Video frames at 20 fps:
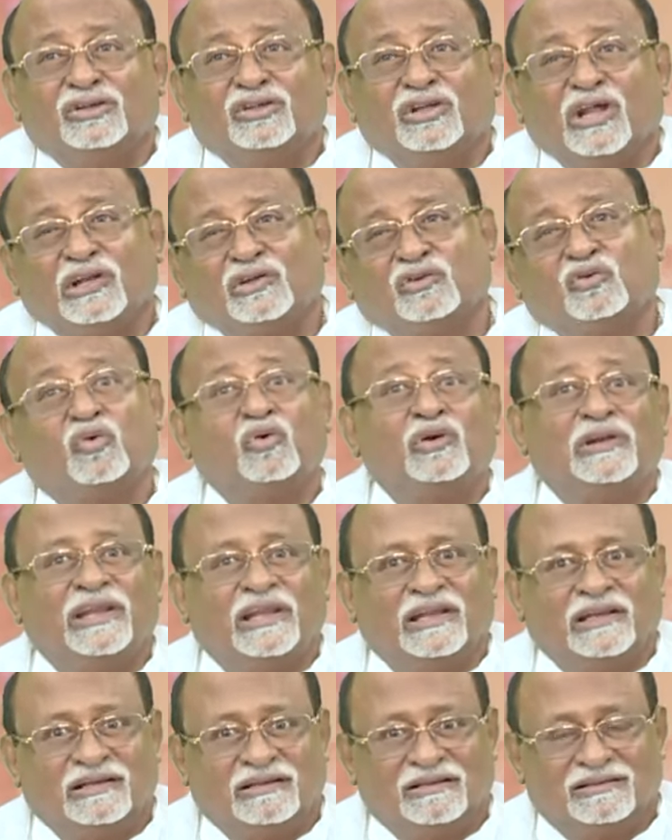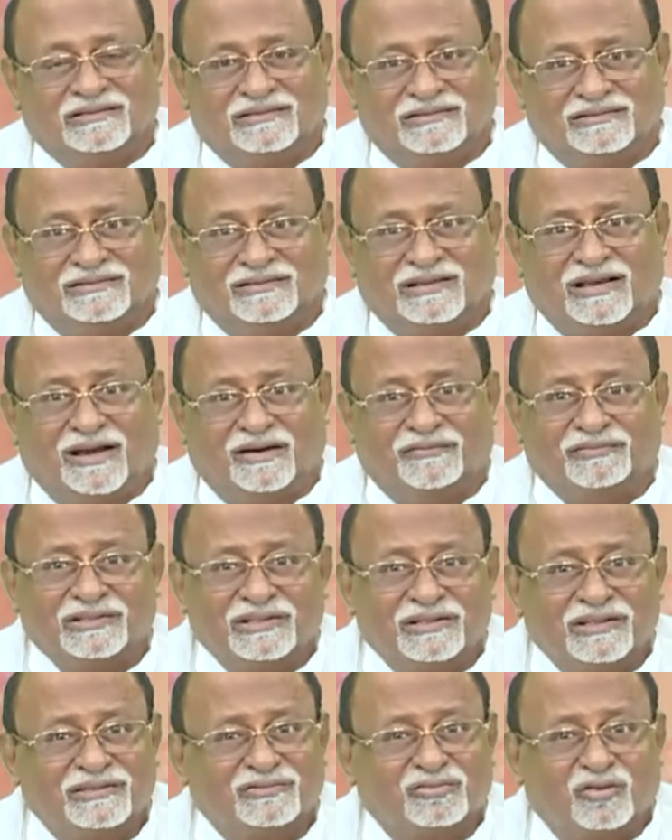டெர்டூலியன்
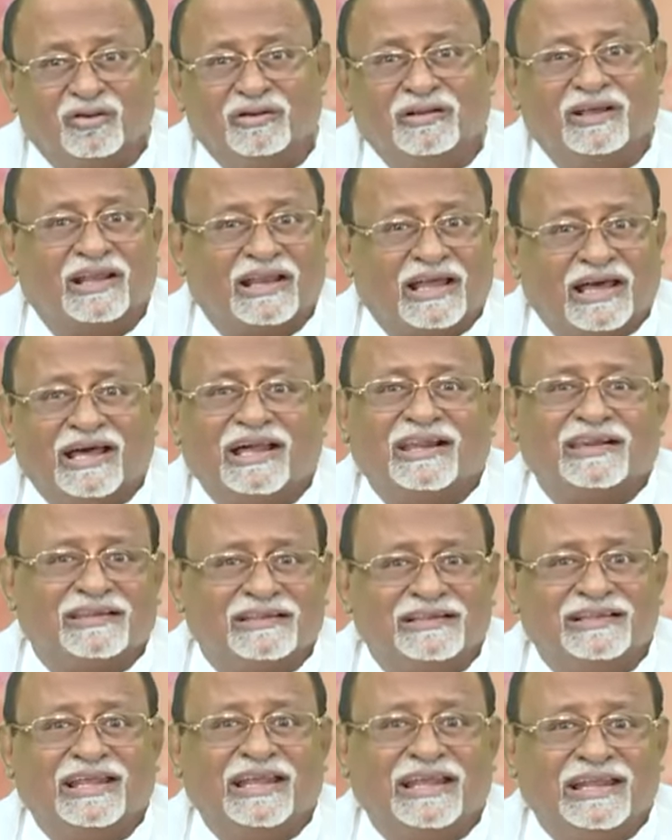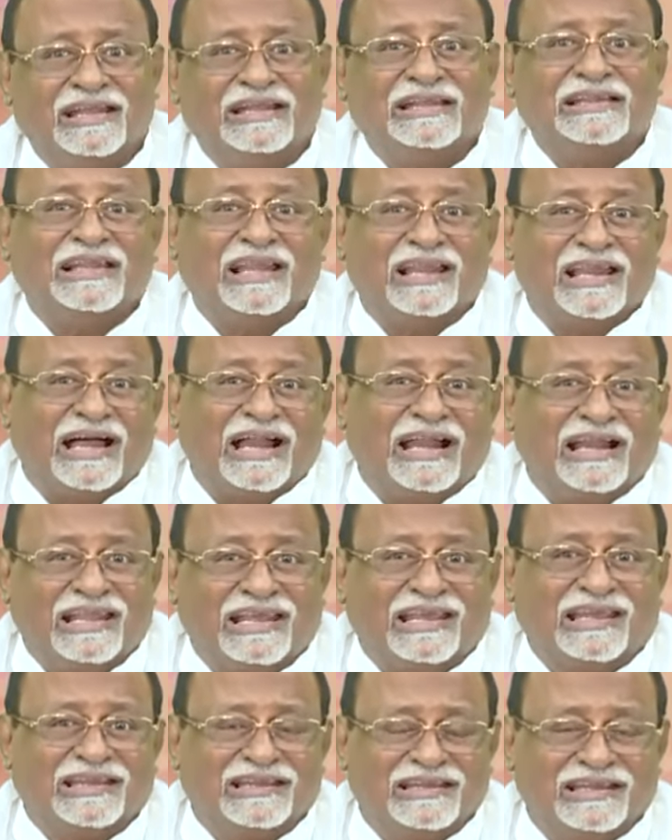அவரே சொல்கிறார் இதை இந்த
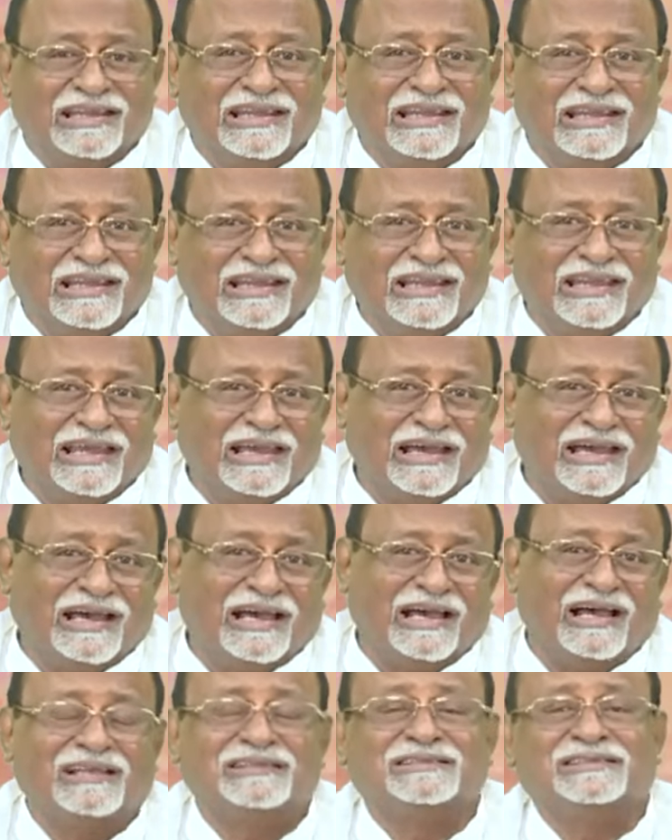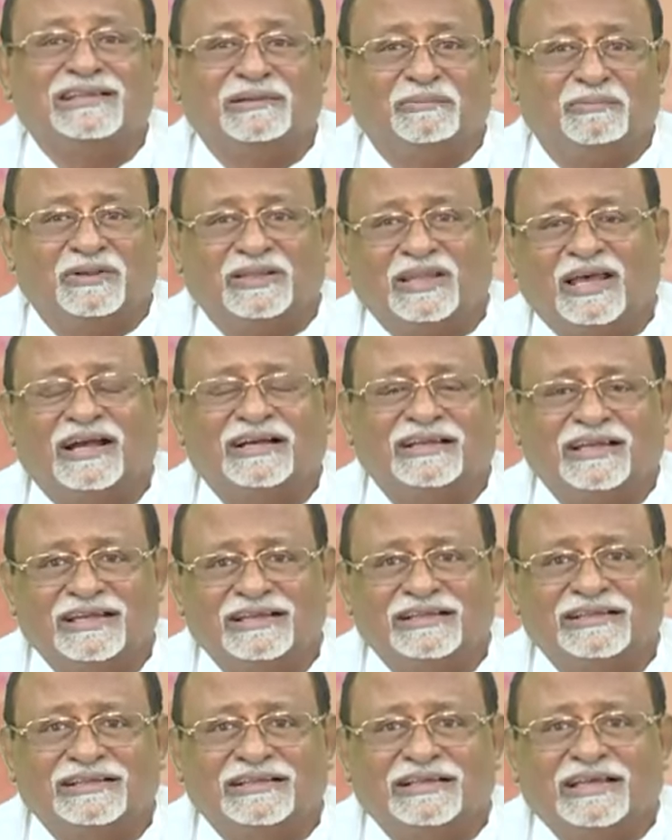நாளை ஆசரிப்பதாக
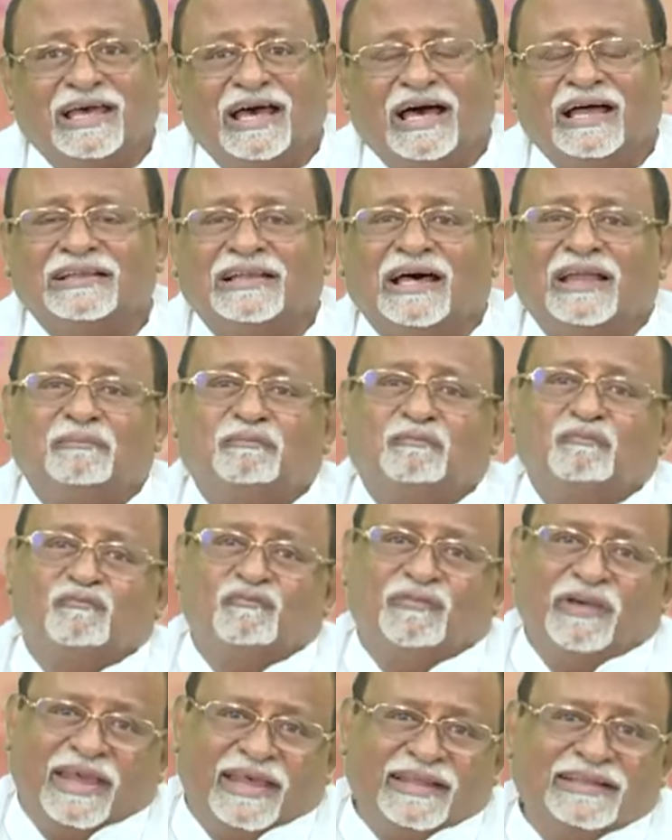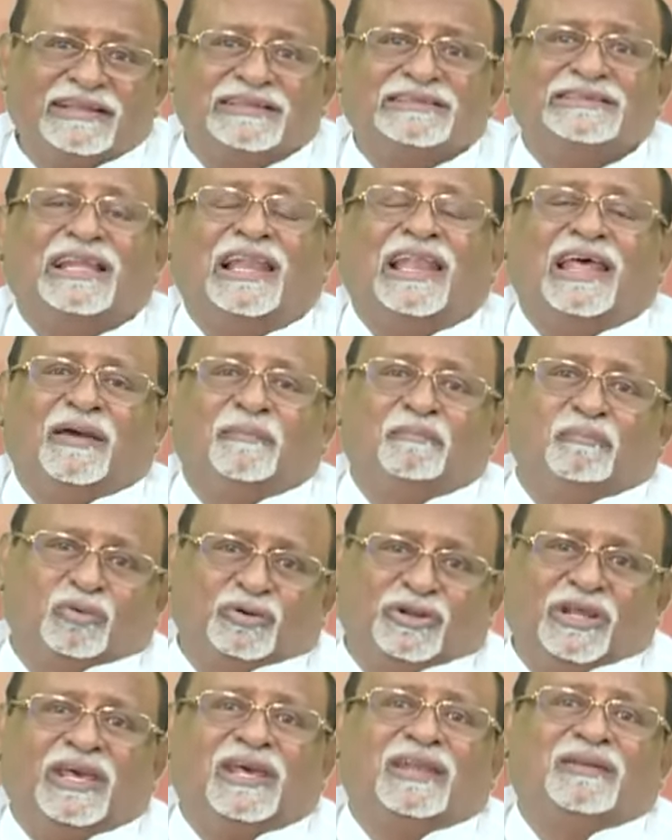ஆனால் வேதத்தில்
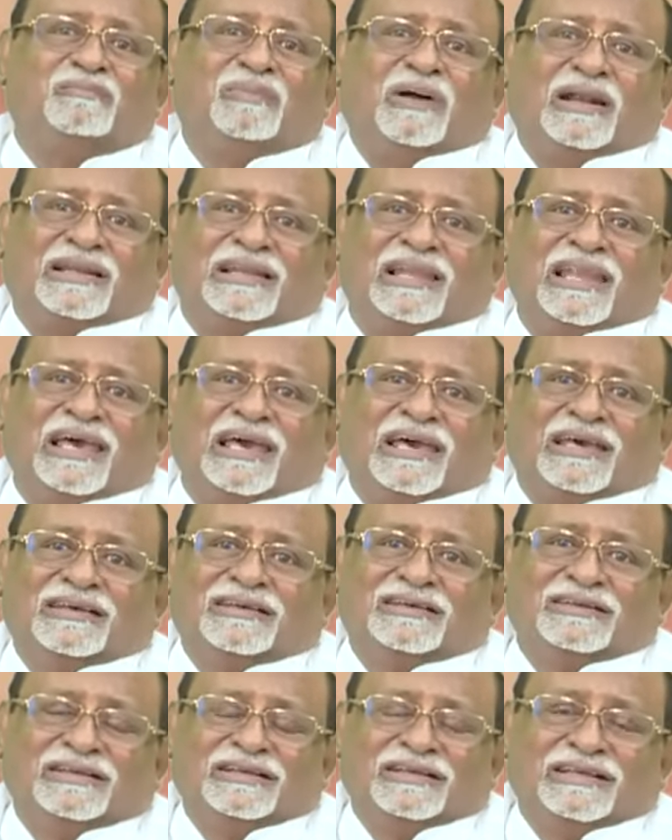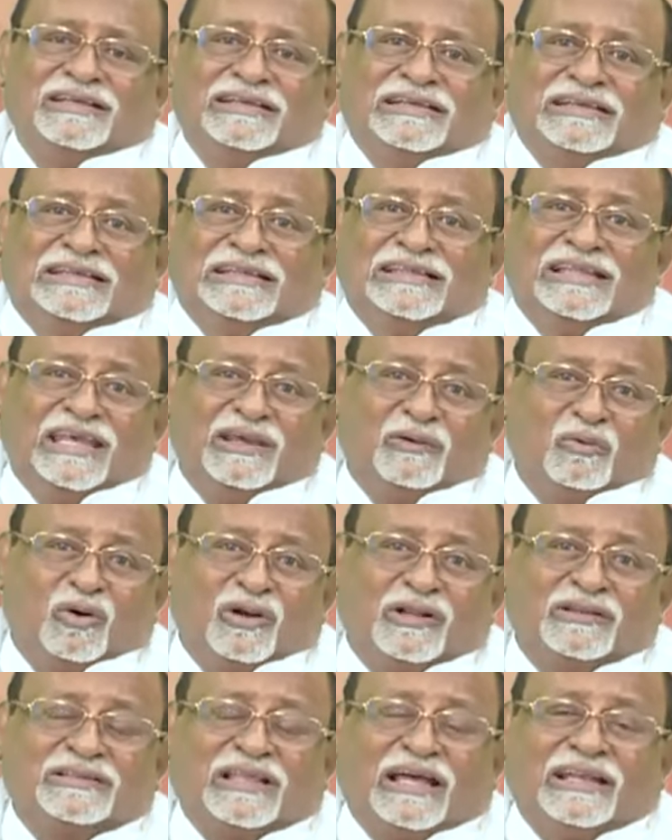புதிய ஏற்பாட்டில் இதை
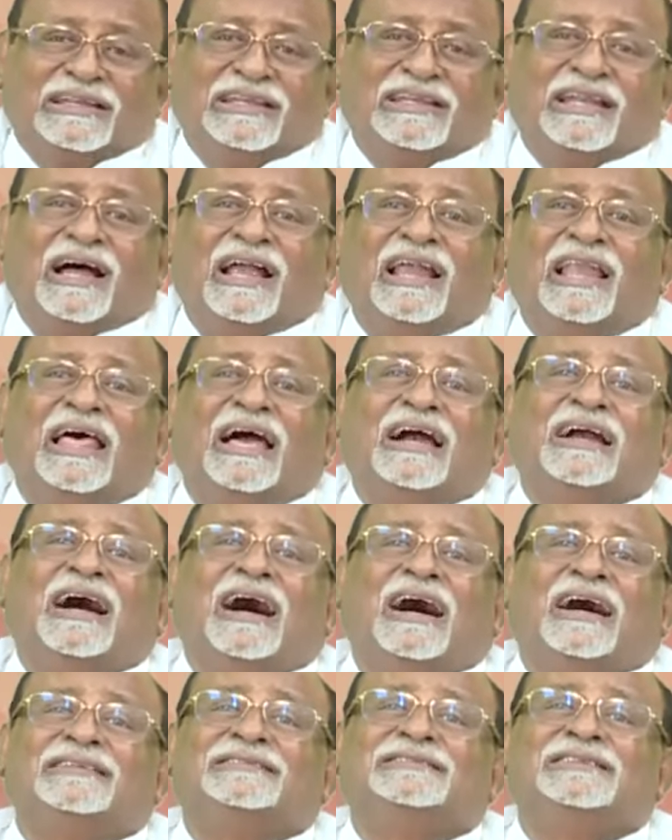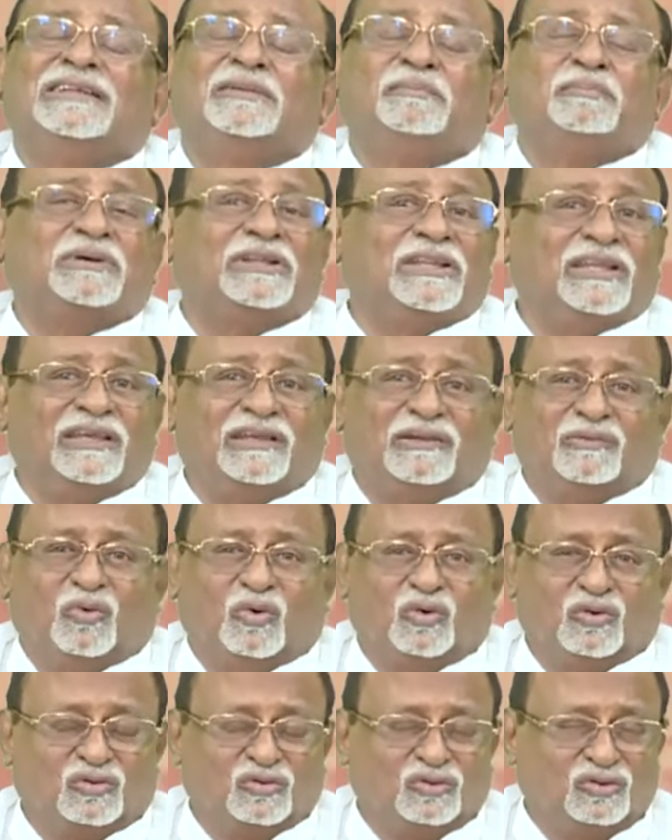ஒரு தனி நாளாக ஆசிரிப்பதை
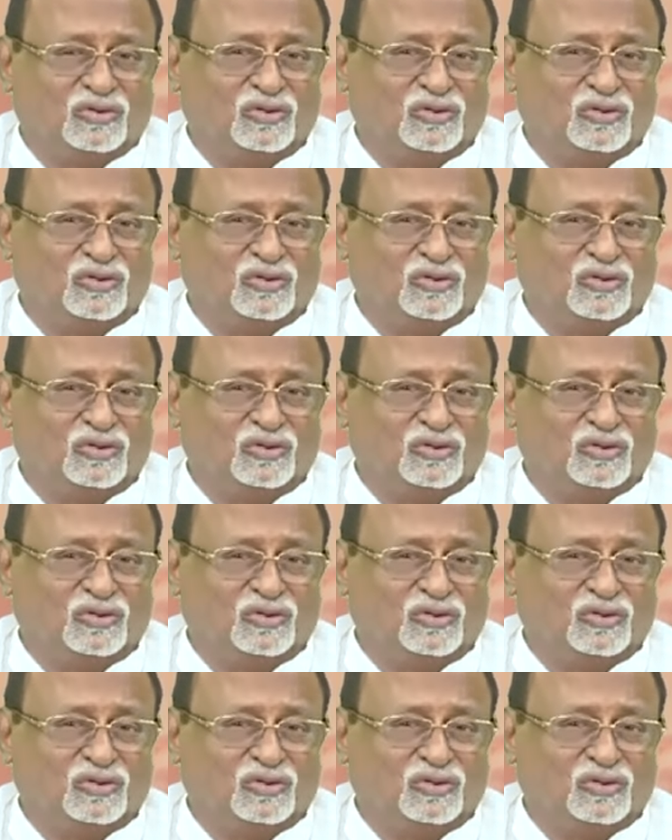ஒரு